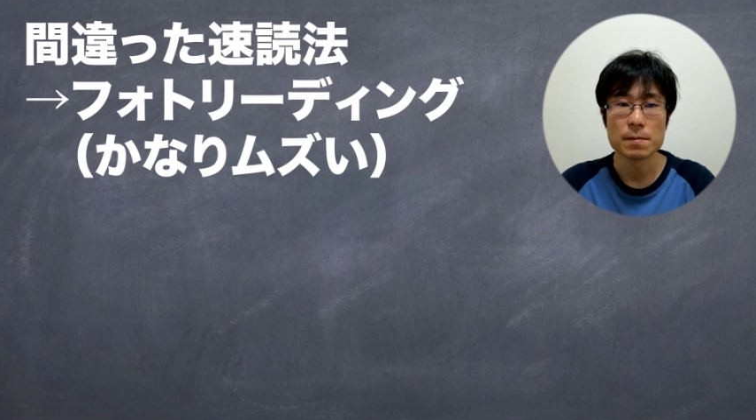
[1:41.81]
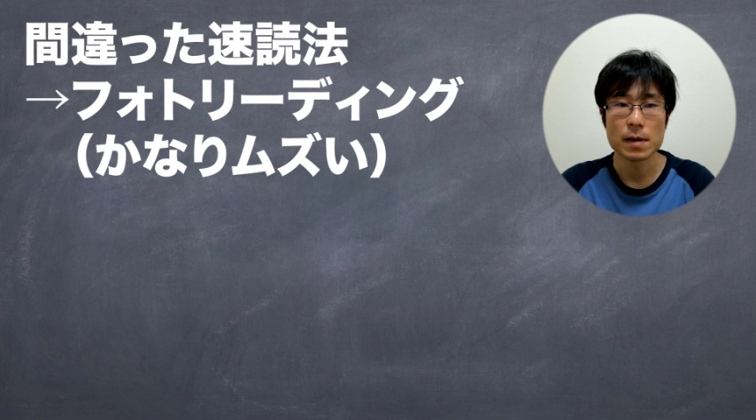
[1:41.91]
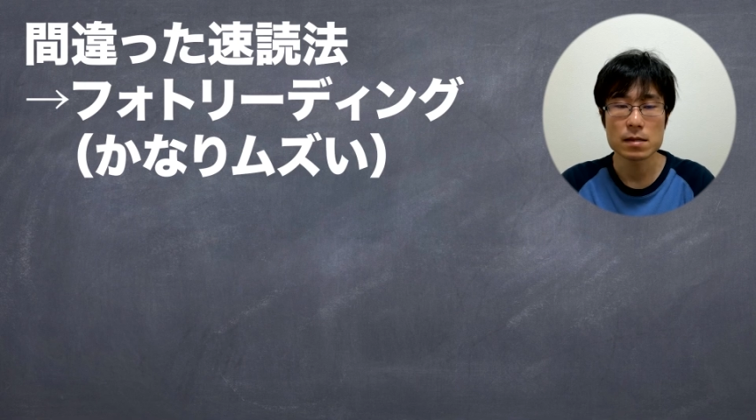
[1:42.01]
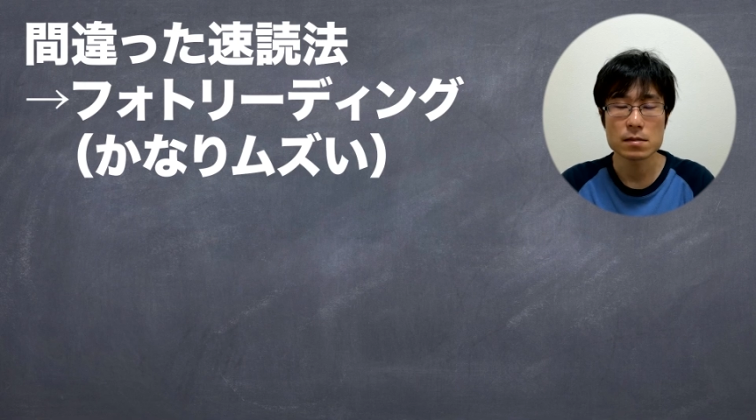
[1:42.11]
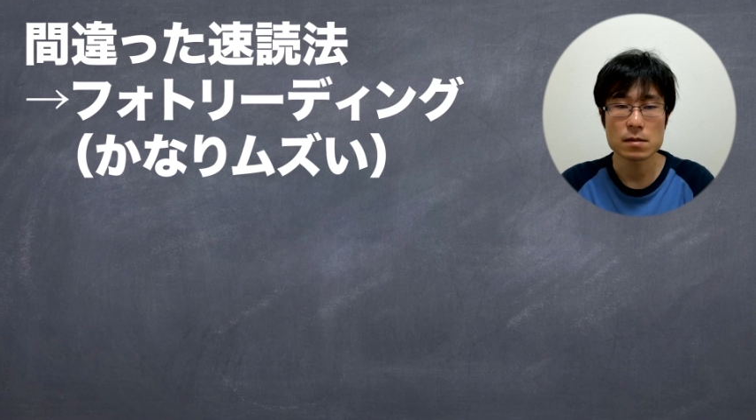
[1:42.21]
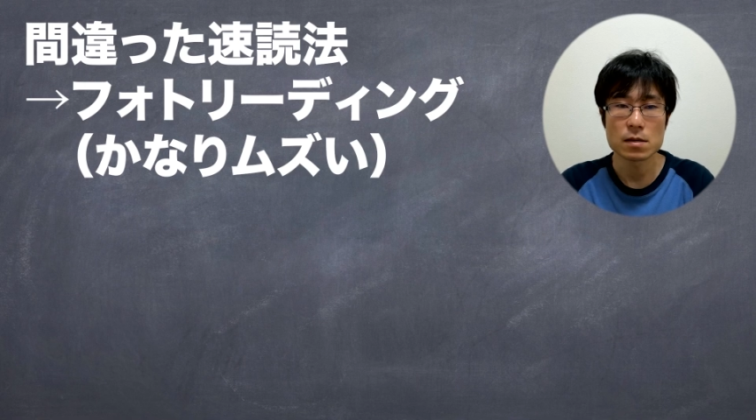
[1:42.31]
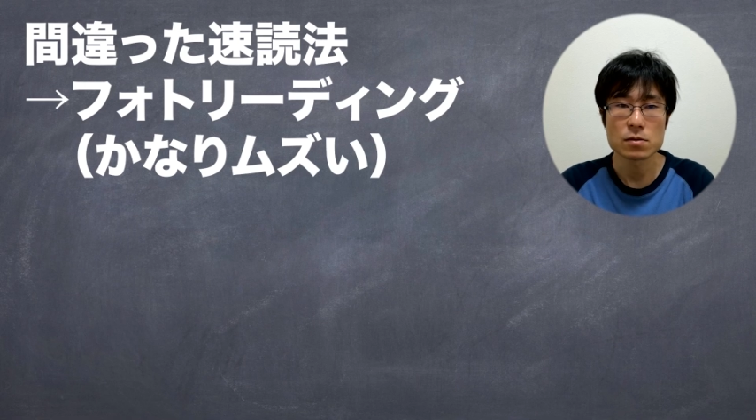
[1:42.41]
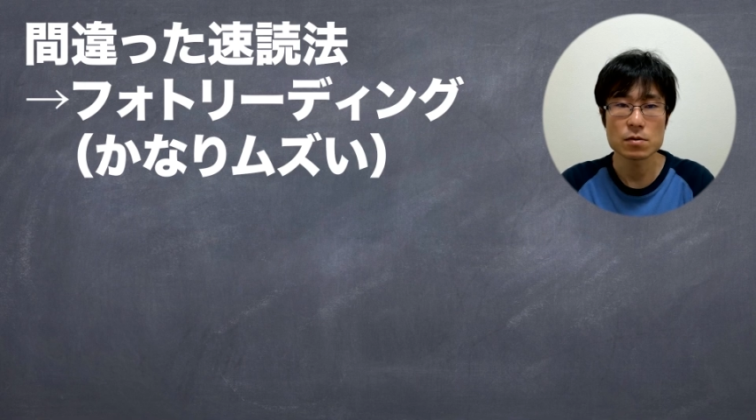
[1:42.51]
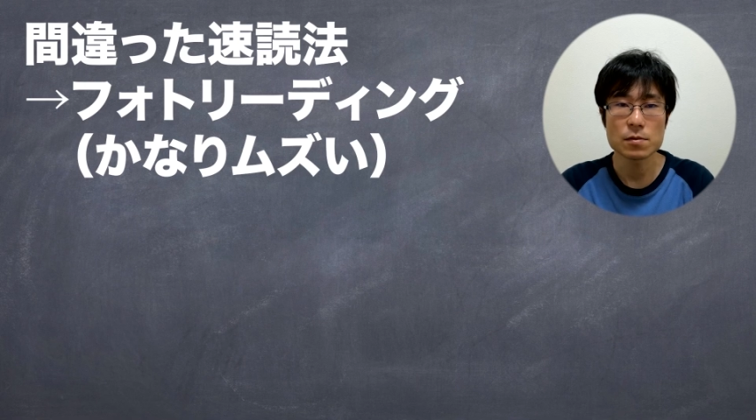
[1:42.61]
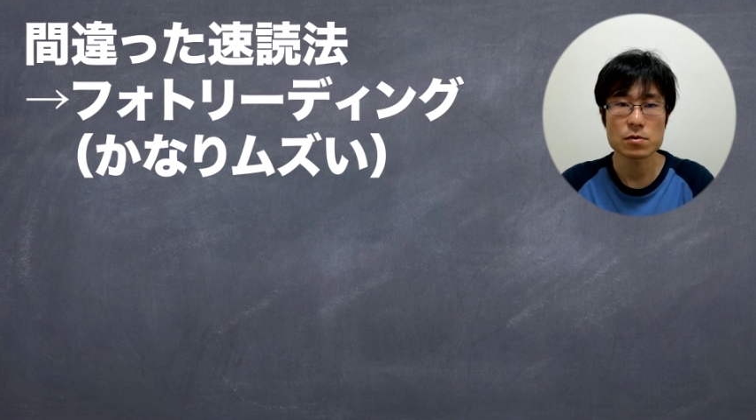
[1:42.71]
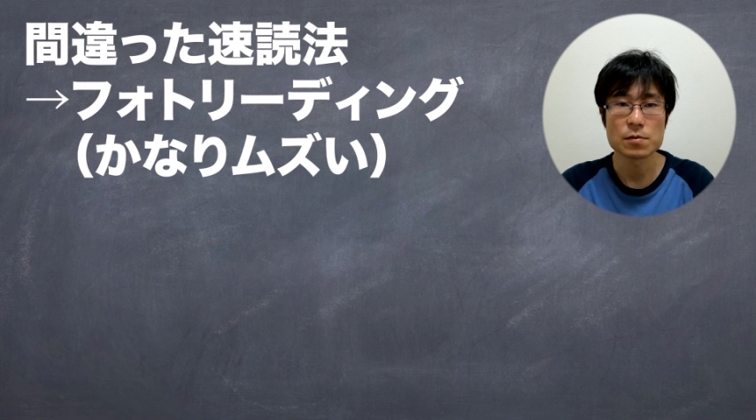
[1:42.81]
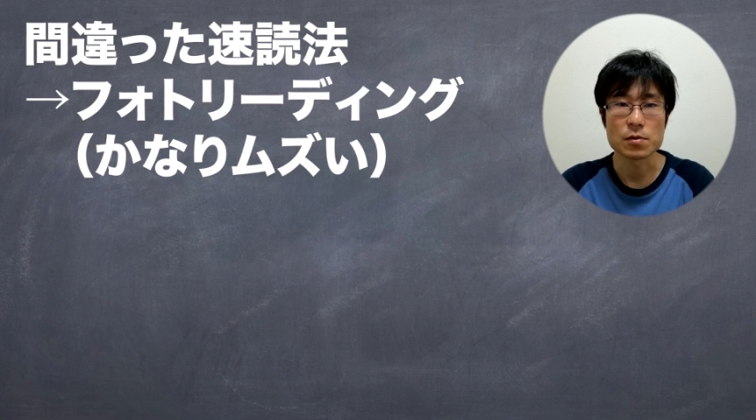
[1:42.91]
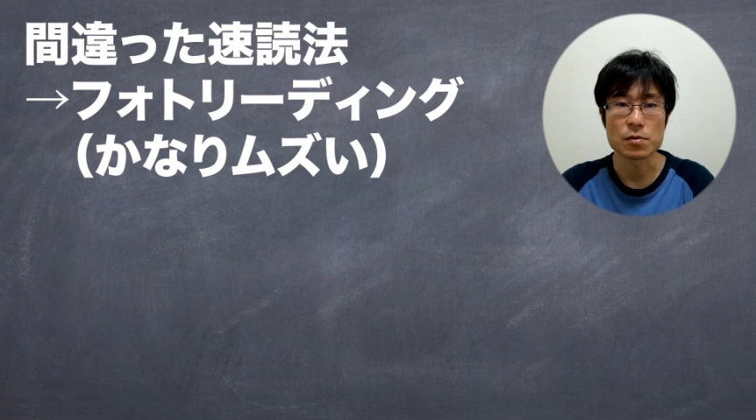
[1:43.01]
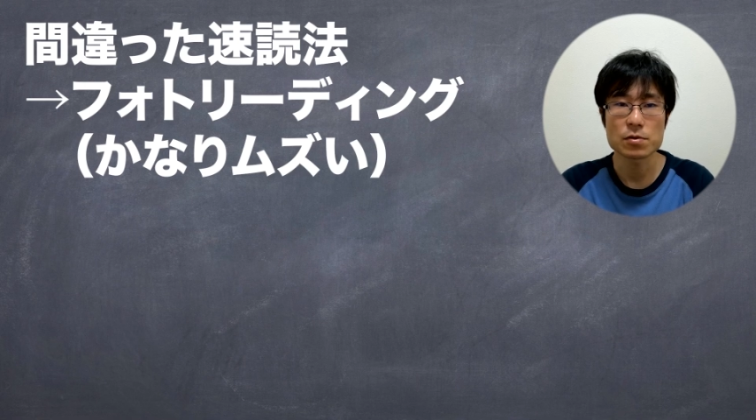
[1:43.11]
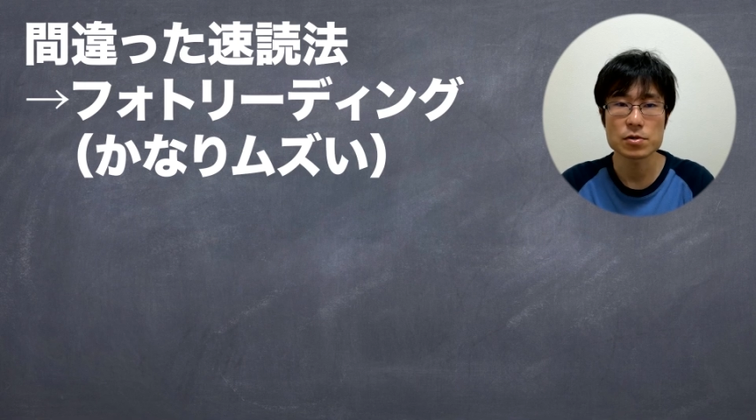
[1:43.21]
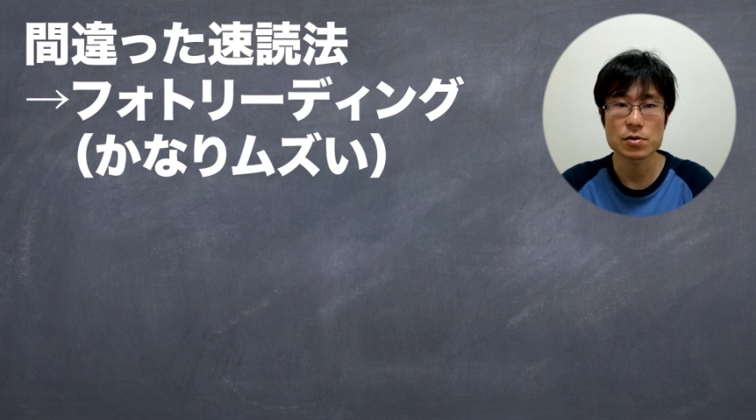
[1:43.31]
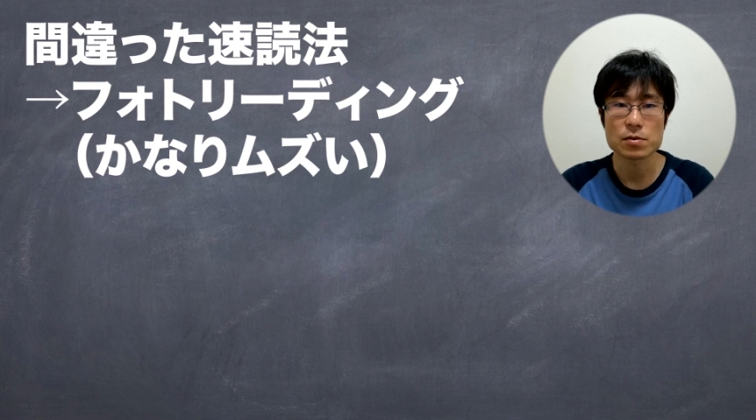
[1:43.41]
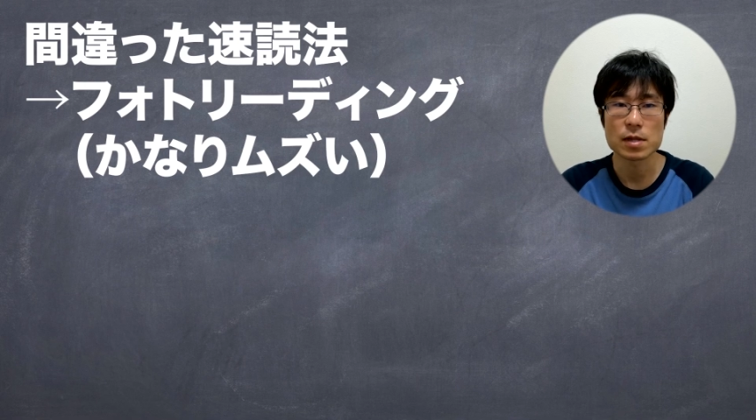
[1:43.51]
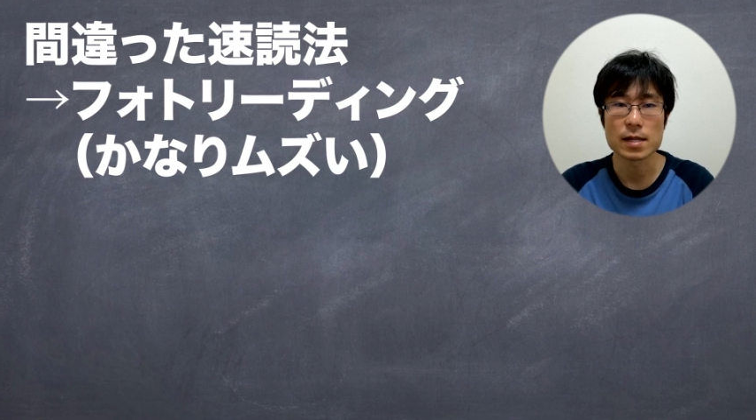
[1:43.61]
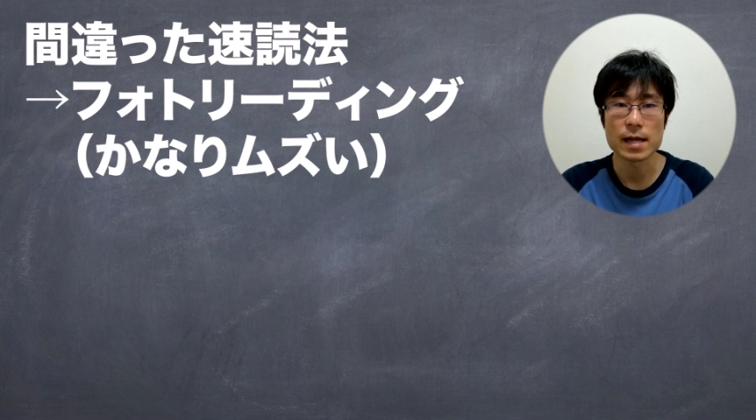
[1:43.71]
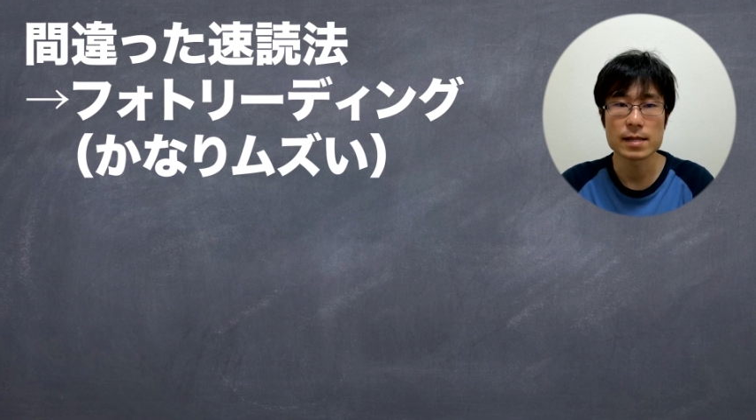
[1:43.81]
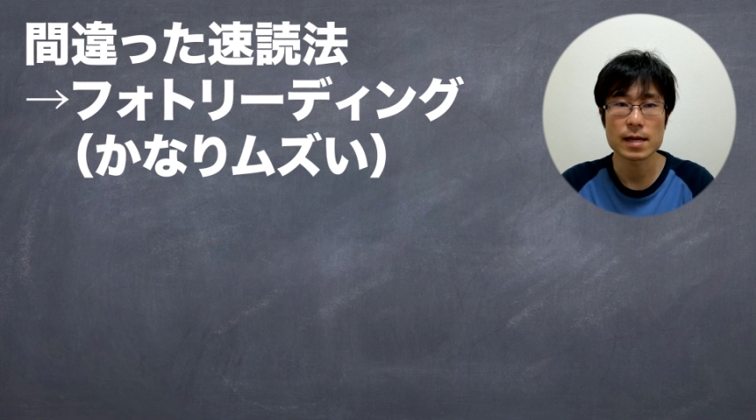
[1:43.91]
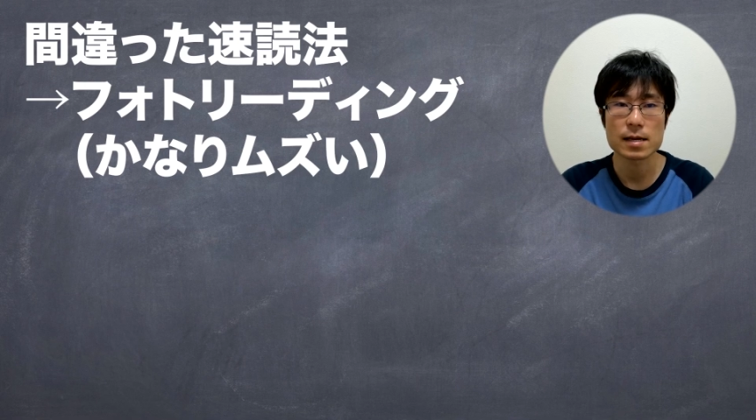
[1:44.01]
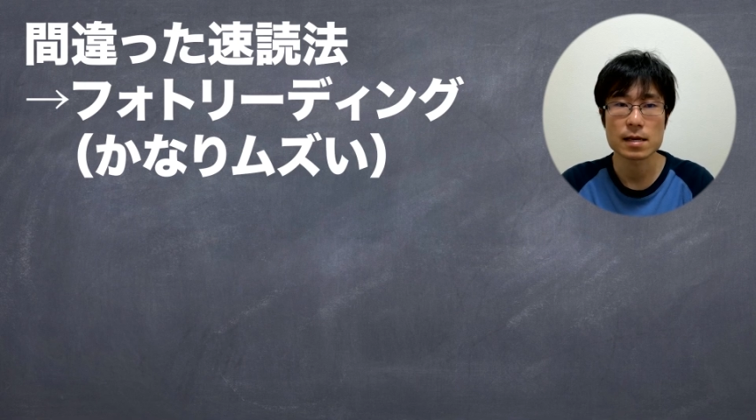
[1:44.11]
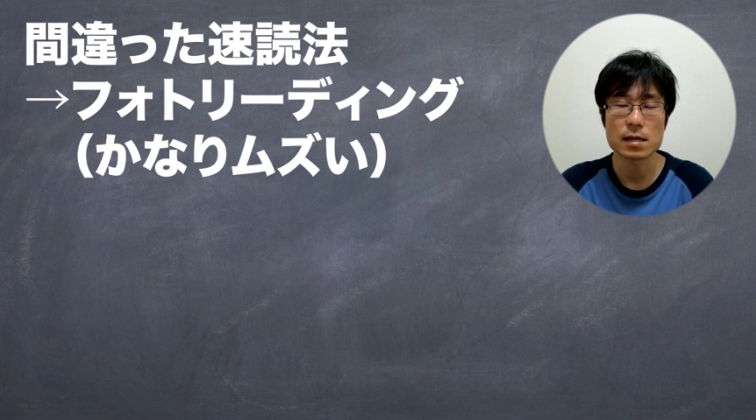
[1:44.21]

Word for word: まずそもそも読書って何だっ